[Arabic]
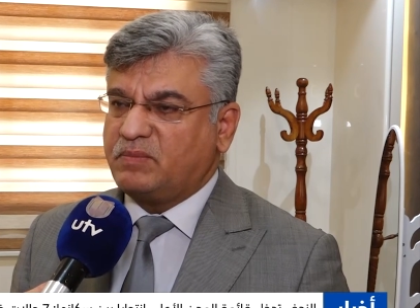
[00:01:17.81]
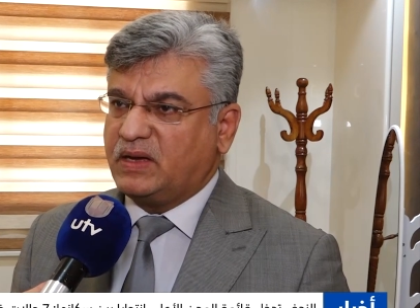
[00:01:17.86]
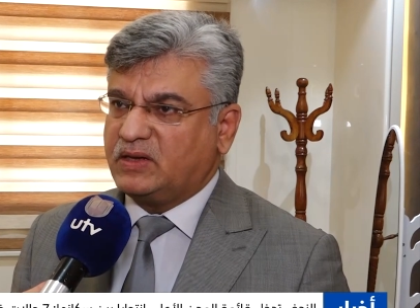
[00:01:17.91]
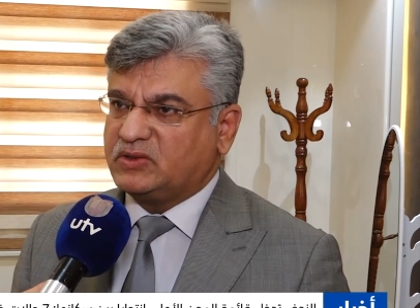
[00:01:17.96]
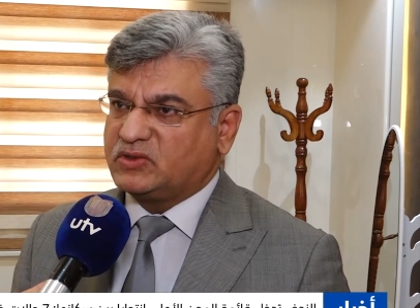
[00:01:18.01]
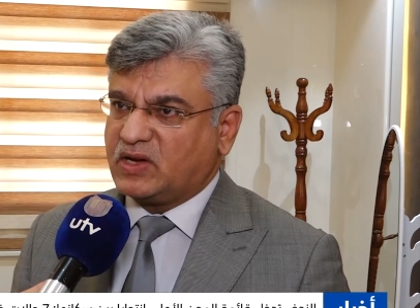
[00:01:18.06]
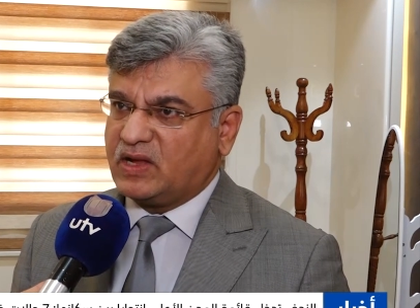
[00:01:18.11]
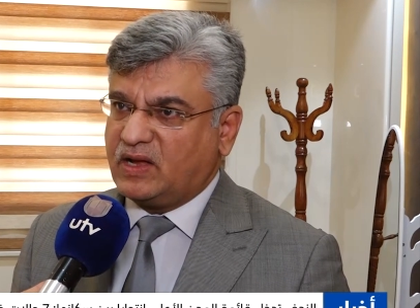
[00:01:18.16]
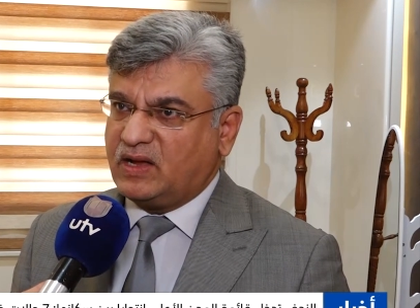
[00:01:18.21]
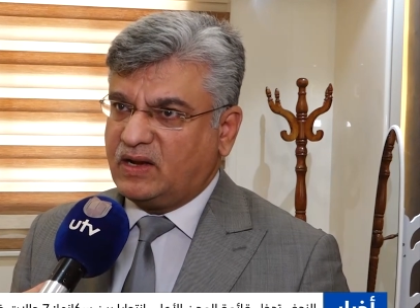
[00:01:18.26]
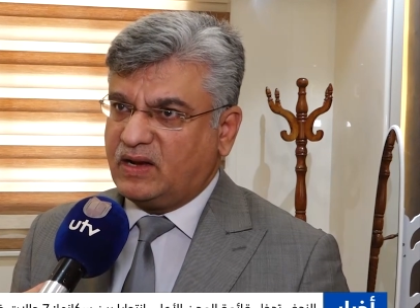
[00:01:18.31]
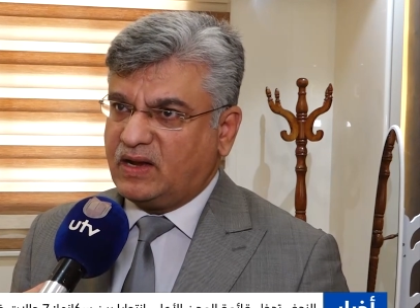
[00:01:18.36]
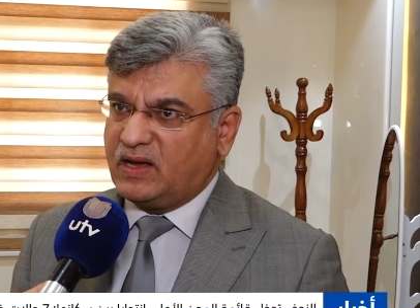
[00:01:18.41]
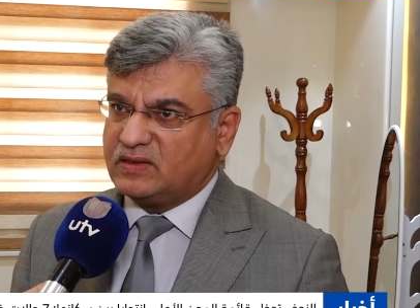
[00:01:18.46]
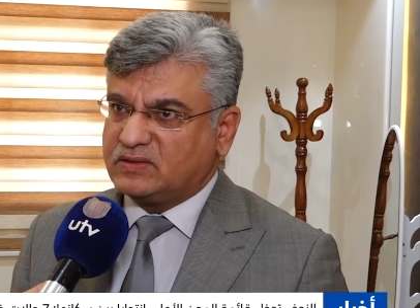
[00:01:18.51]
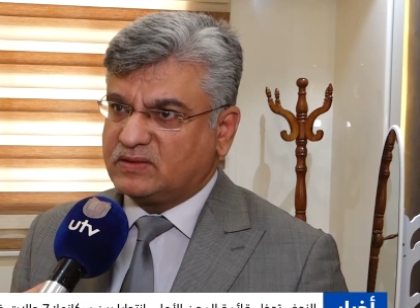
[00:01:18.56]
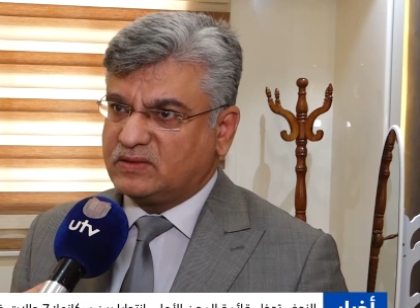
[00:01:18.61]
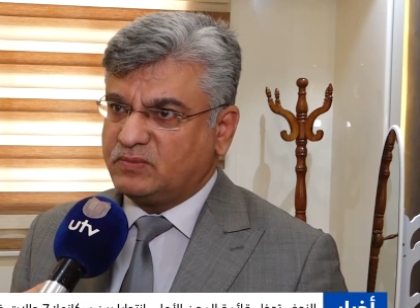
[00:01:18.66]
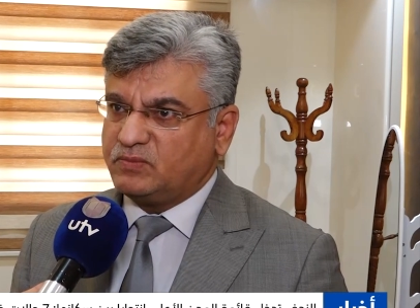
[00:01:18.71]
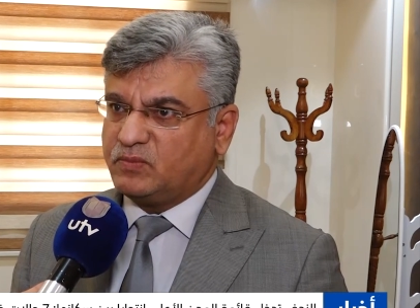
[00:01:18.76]
إجراء
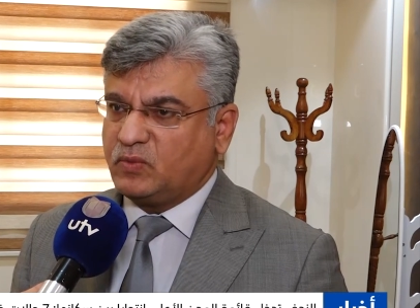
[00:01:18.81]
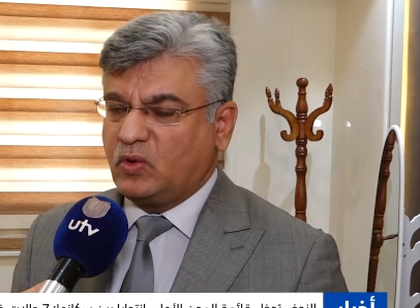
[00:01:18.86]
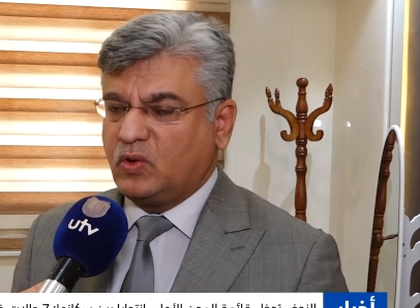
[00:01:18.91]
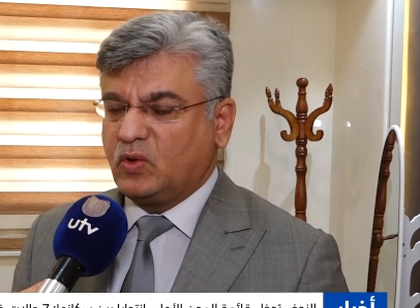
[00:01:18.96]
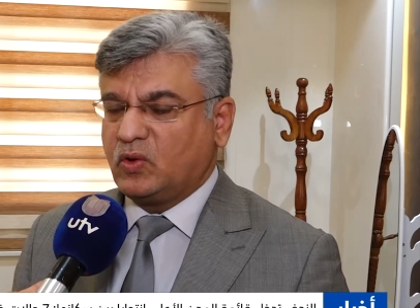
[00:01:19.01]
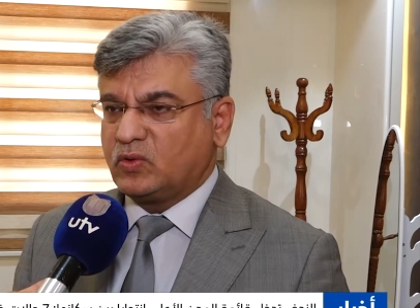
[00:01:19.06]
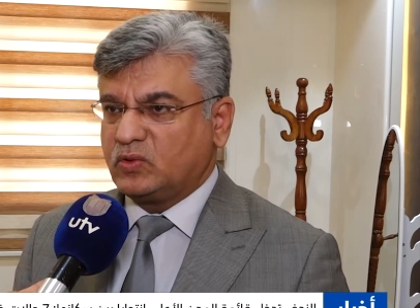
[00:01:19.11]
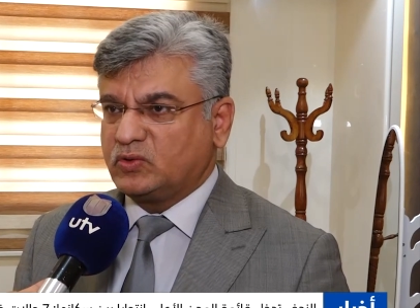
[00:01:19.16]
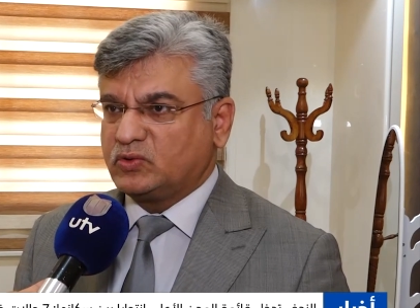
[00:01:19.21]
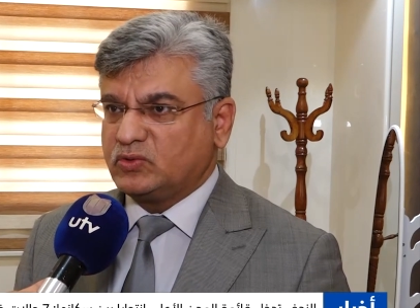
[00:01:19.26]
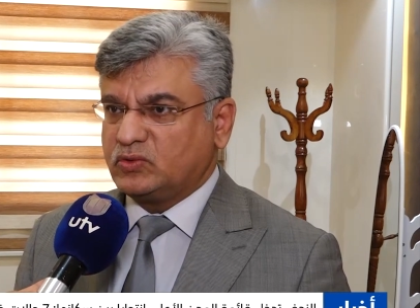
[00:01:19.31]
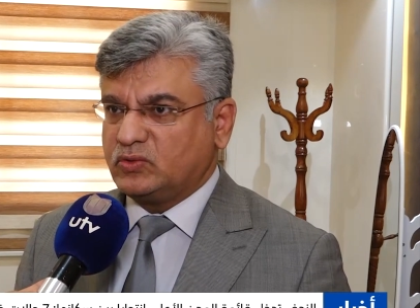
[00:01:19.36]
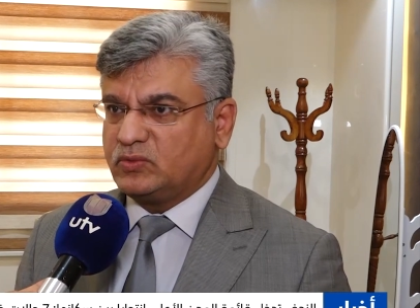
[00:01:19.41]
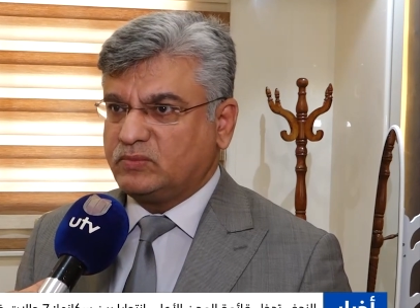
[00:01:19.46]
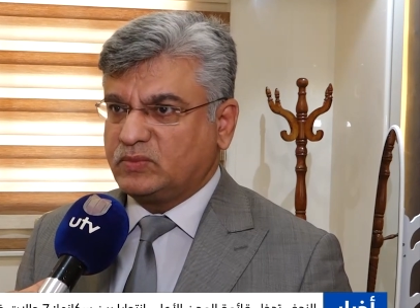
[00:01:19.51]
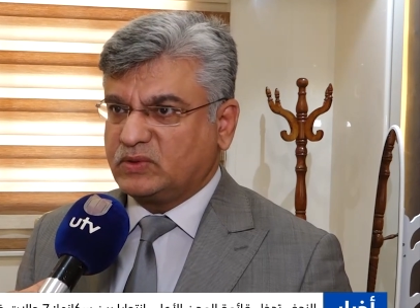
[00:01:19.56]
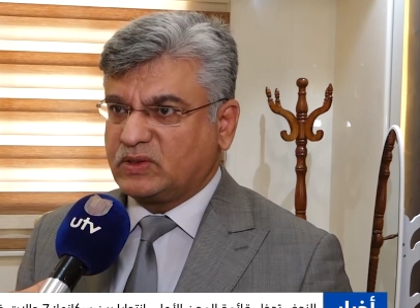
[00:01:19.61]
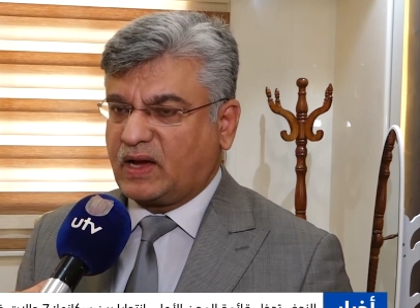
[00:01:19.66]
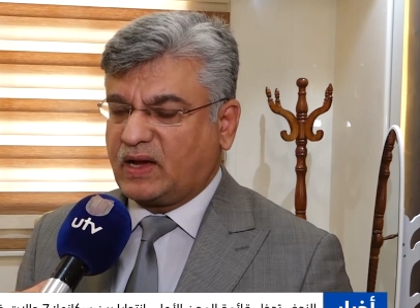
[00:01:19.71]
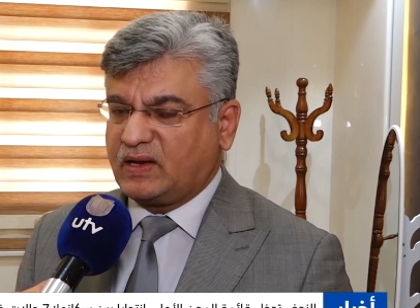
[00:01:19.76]
اللازم وأخرجوا
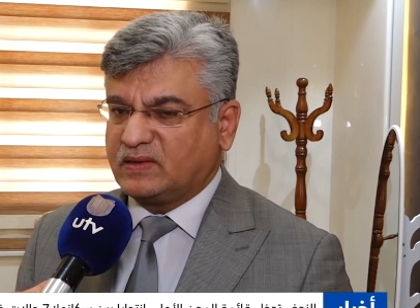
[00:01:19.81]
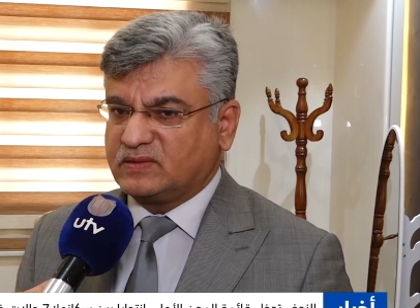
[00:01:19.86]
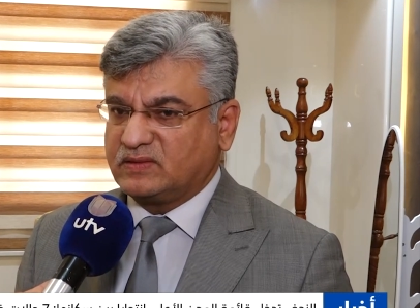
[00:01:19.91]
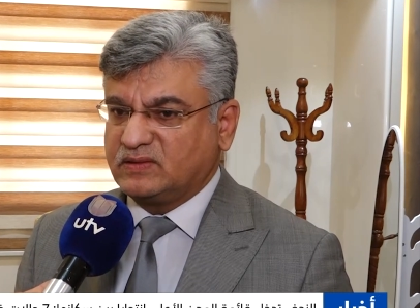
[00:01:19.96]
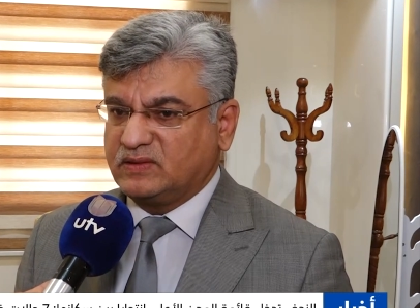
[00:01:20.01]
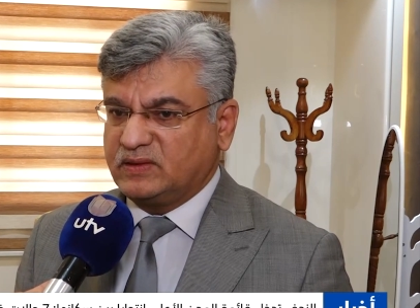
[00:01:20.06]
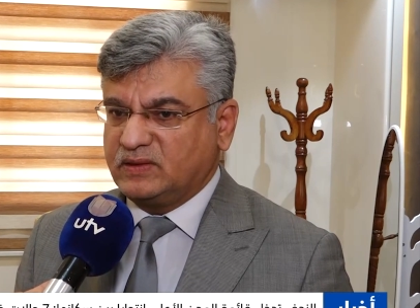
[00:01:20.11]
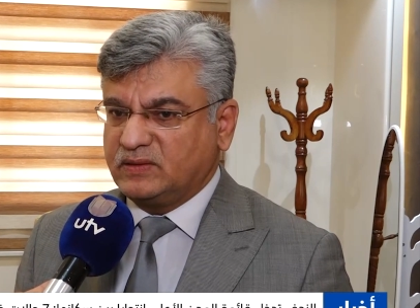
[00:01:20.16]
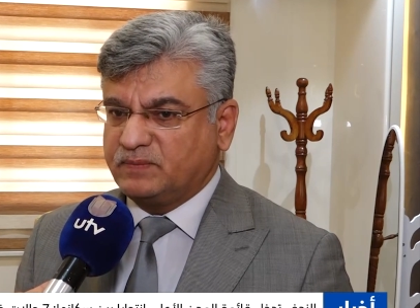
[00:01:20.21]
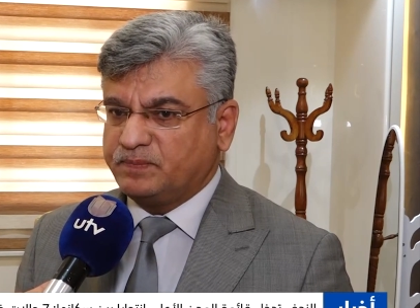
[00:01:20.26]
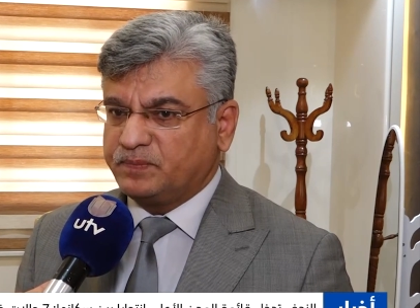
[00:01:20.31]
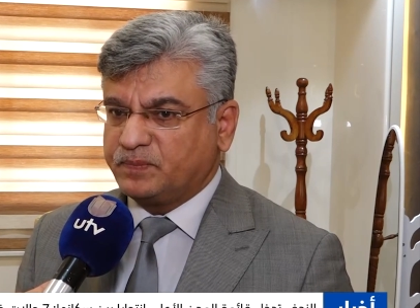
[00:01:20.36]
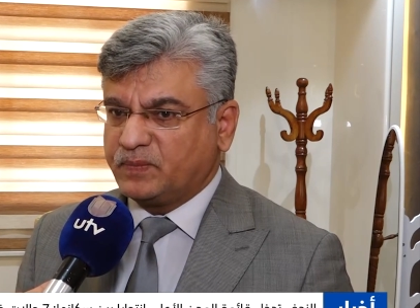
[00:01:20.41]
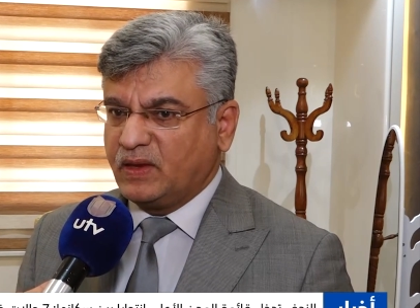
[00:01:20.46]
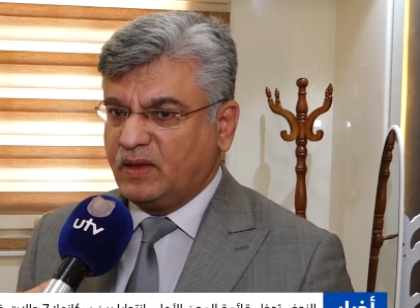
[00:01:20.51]
متحسنين